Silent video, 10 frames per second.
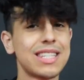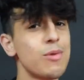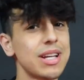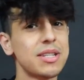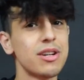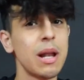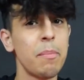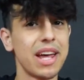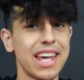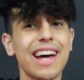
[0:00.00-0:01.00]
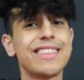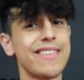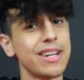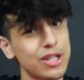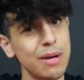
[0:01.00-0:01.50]
stimolazione del pene
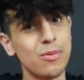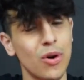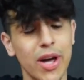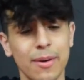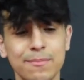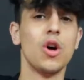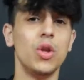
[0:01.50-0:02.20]
attraverso la bocca.